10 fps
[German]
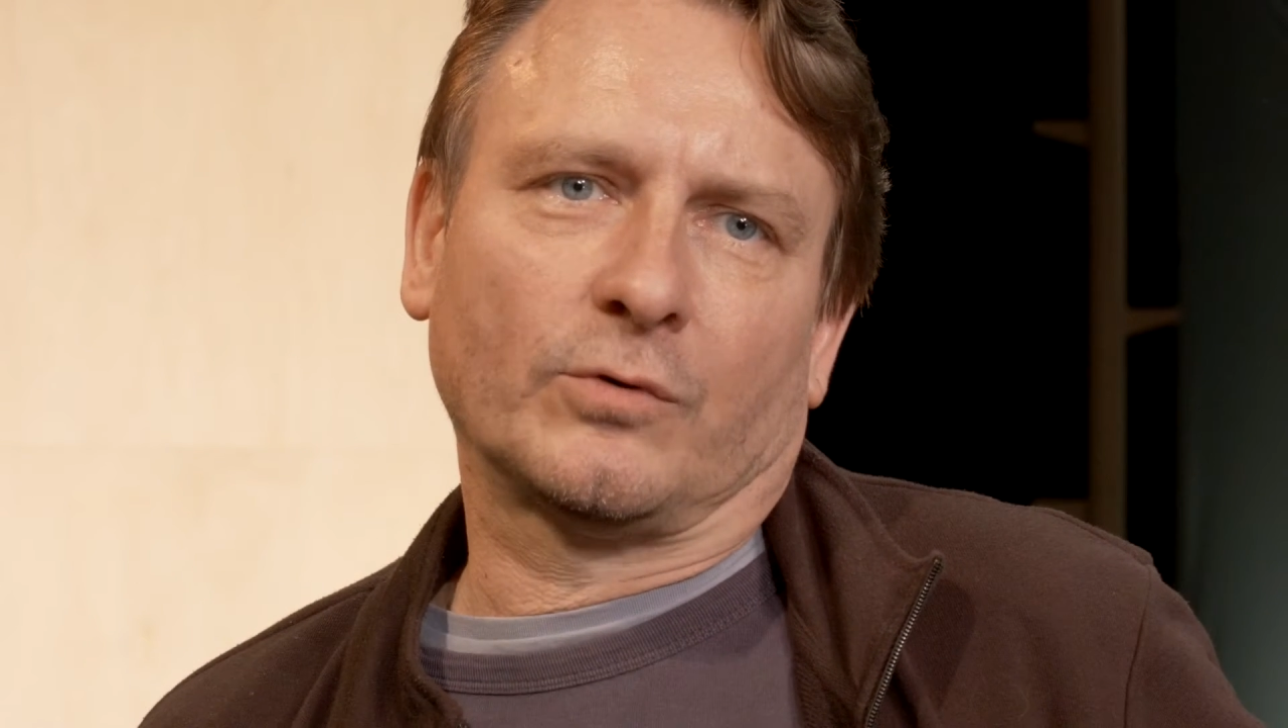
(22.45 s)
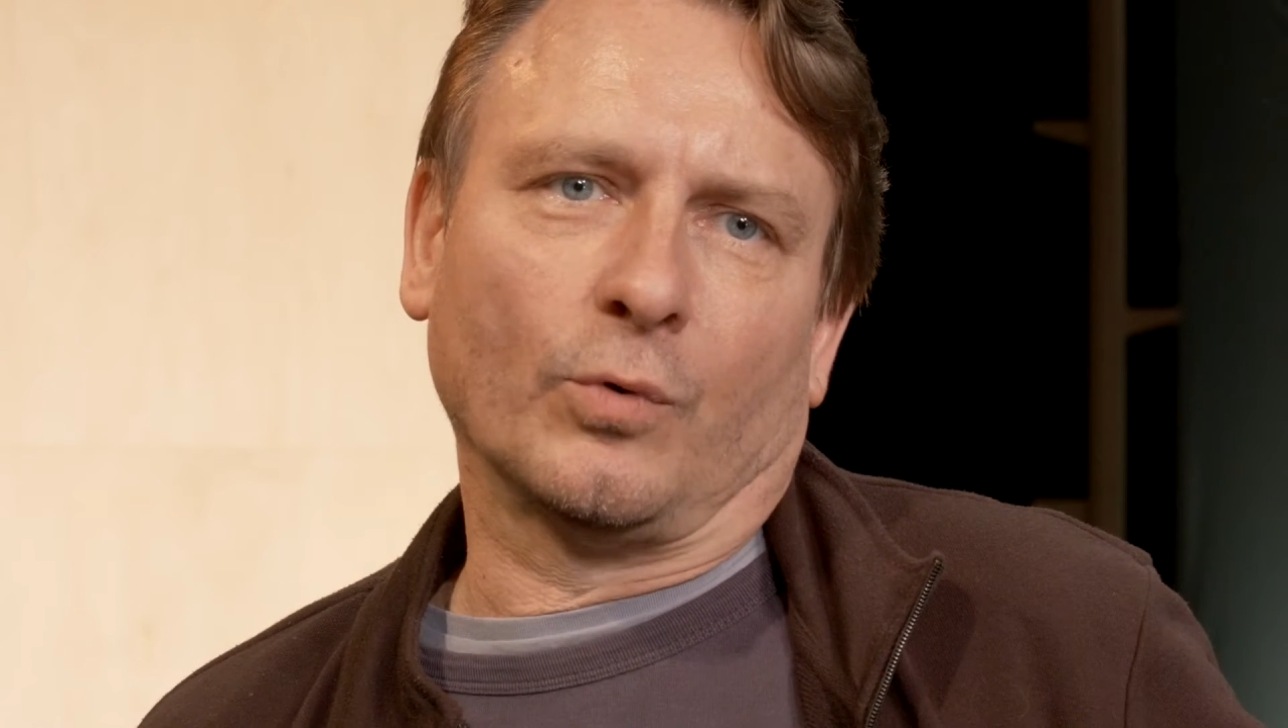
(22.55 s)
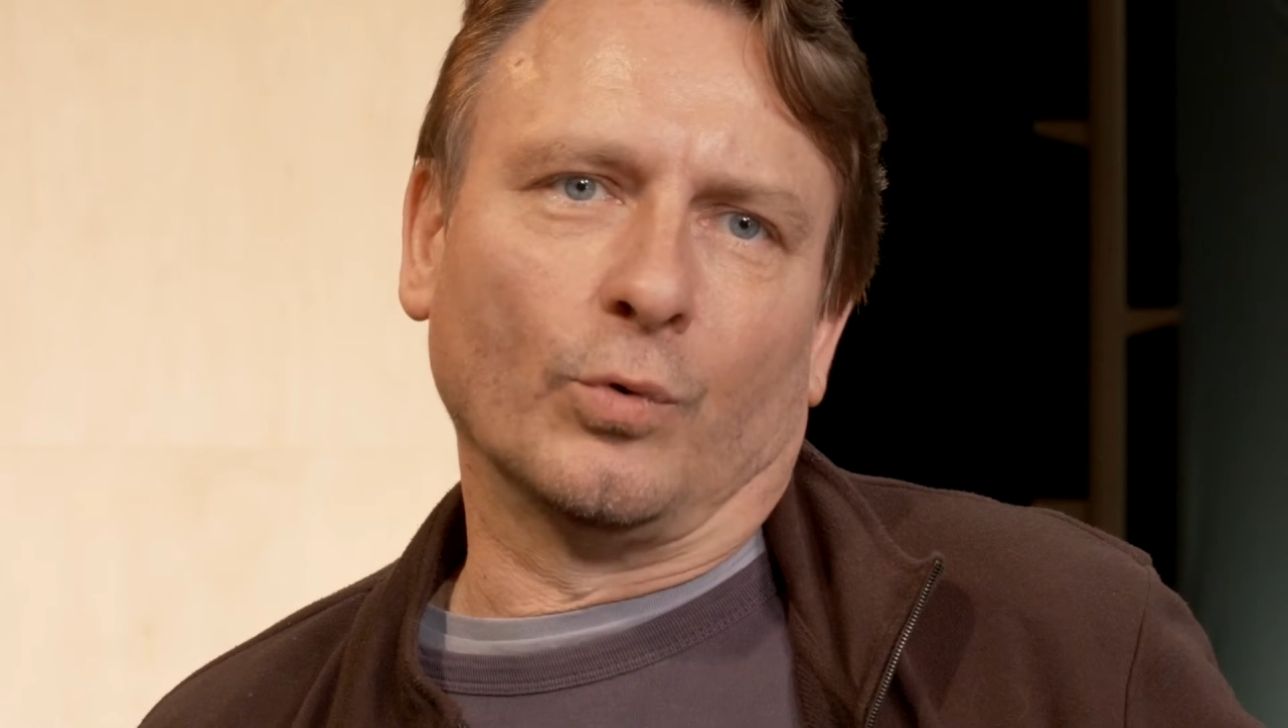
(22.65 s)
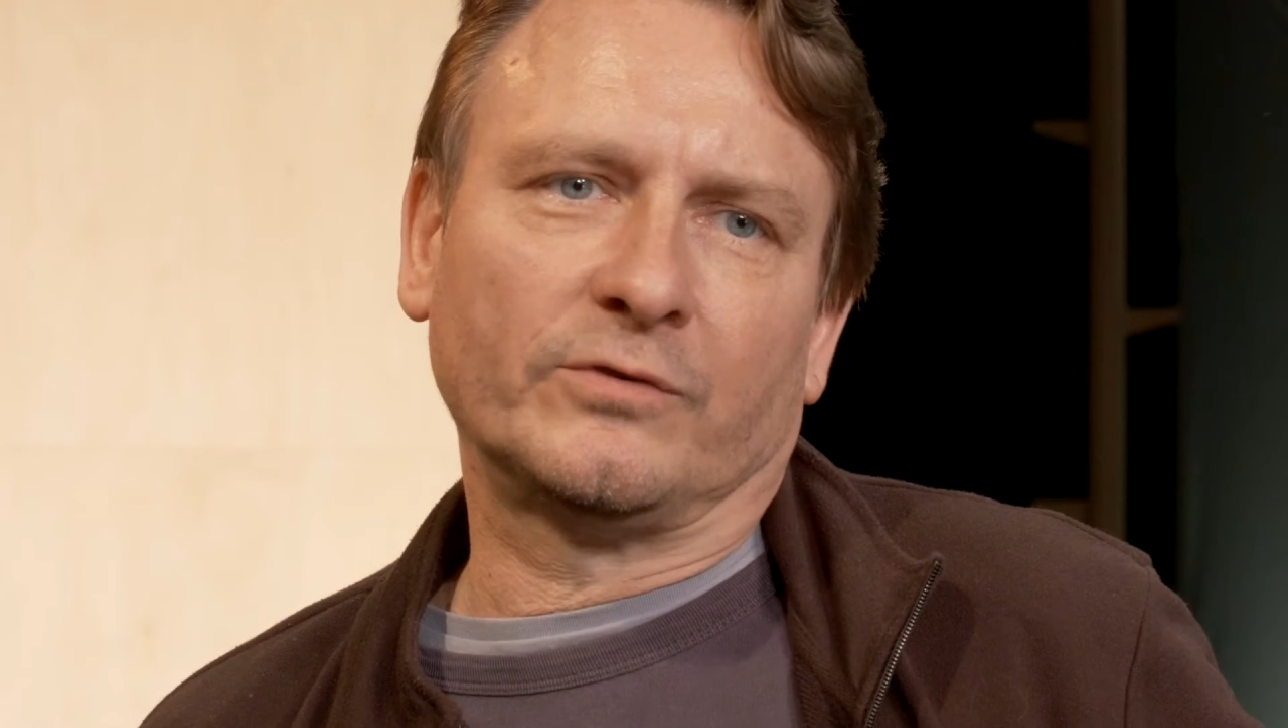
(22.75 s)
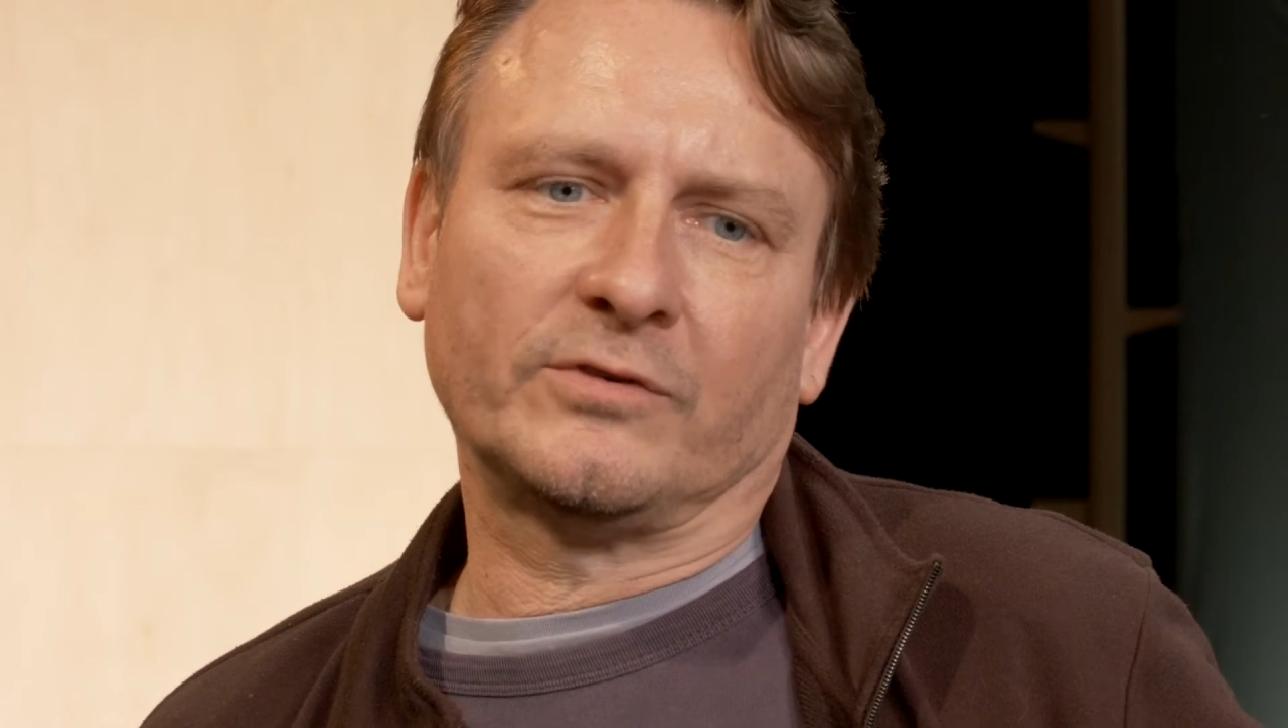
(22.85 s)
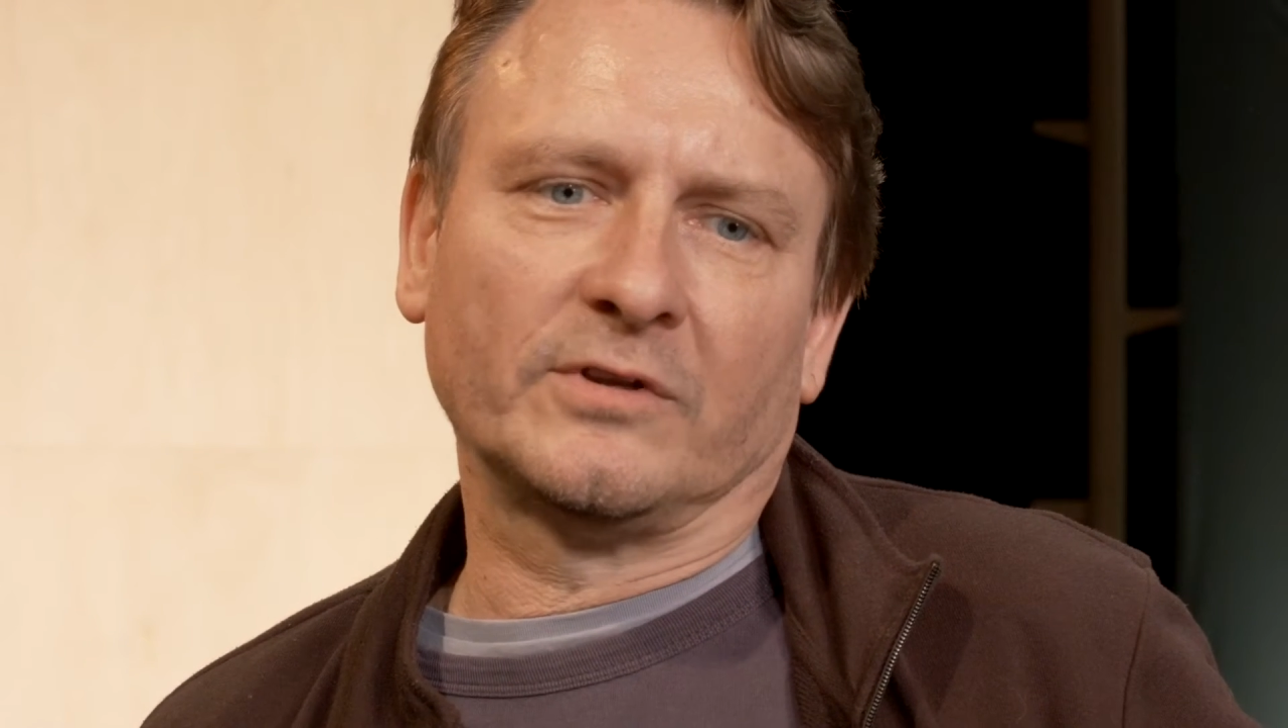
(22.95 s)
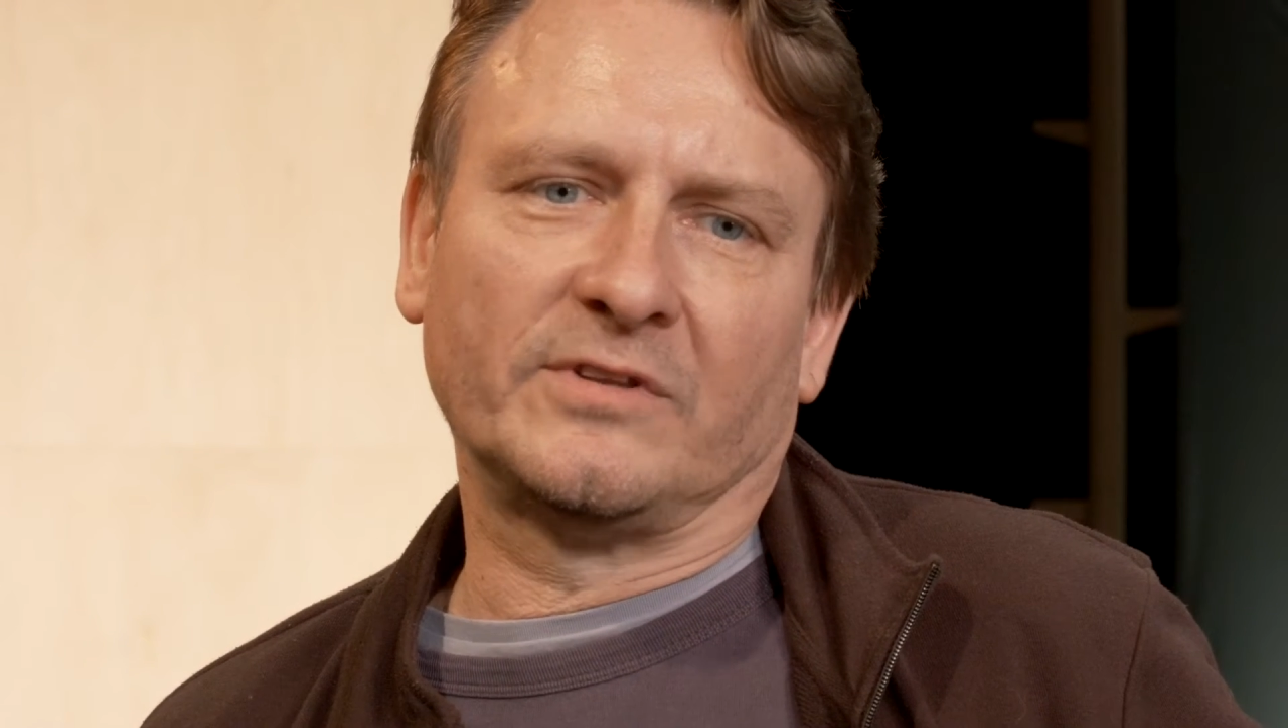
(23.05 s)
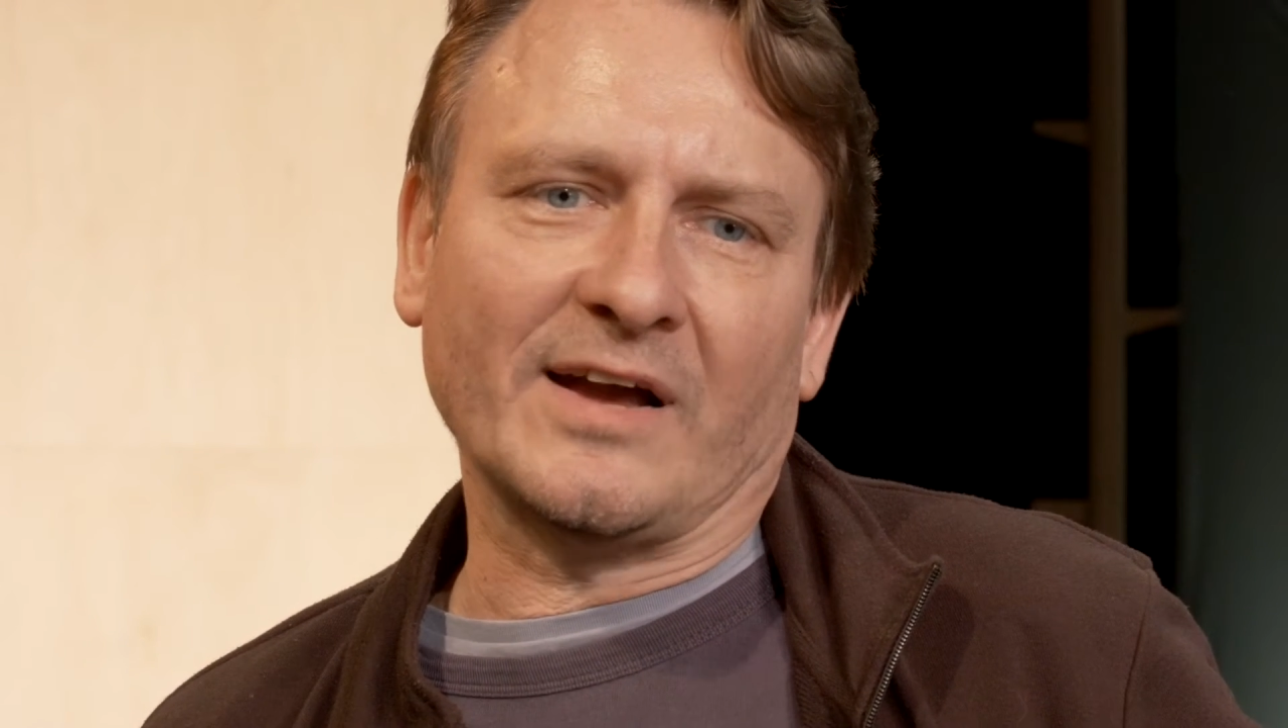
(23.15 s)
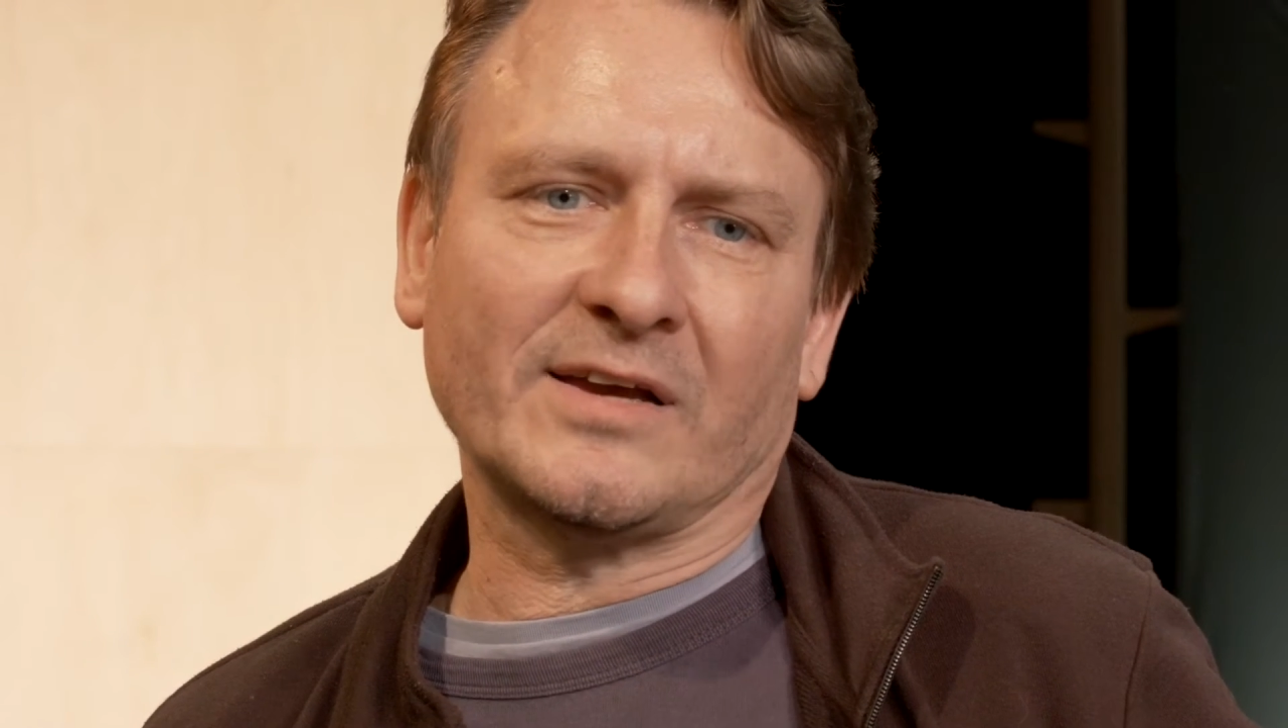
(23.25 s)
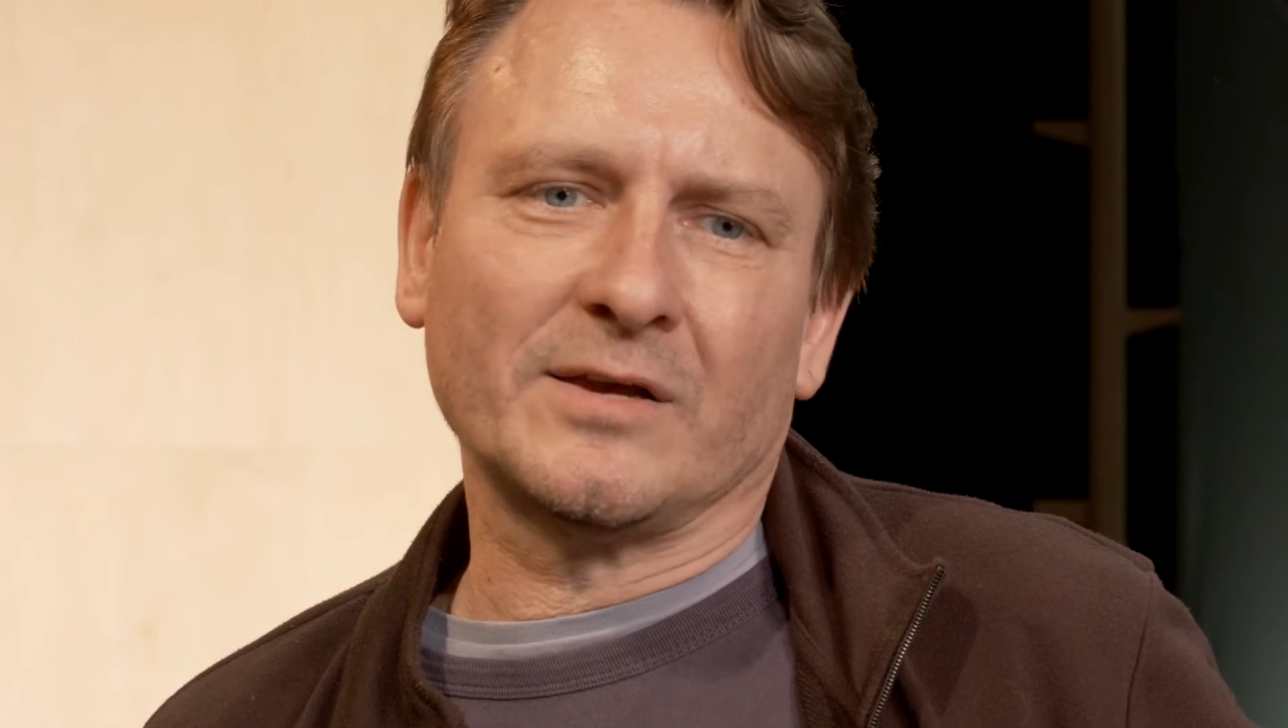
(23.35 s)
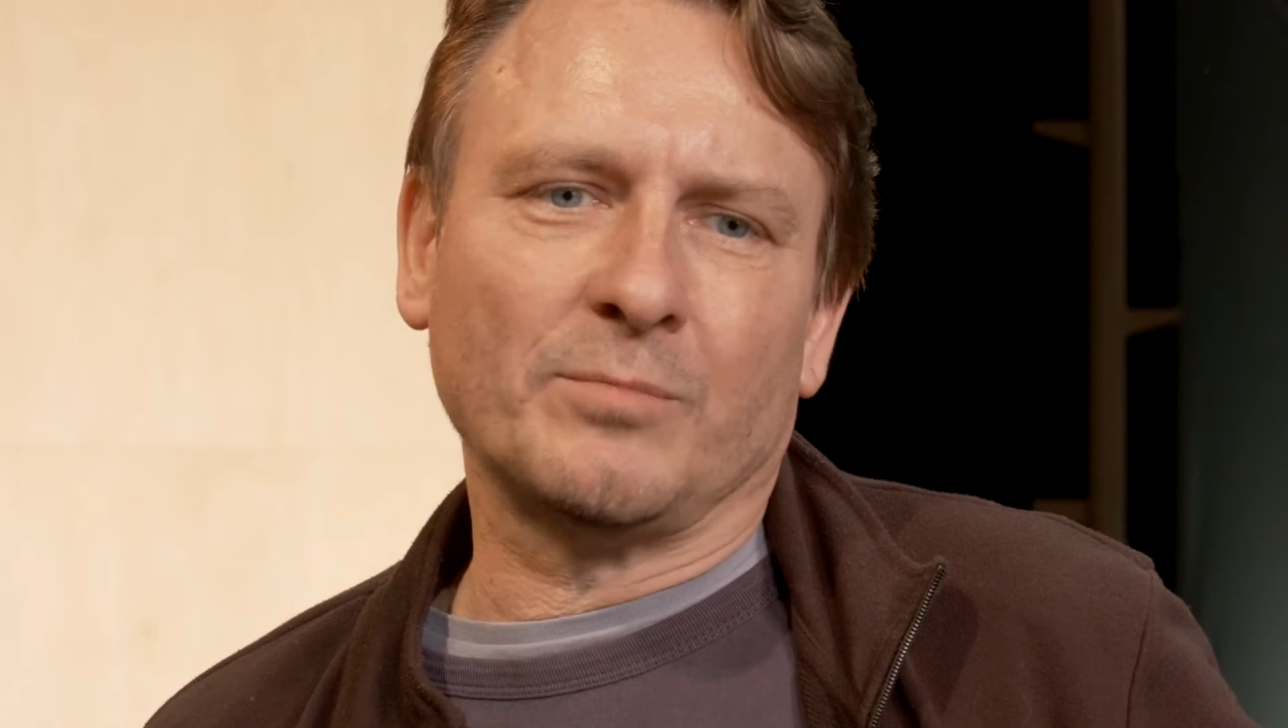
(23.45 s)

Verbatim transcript: große Gedanken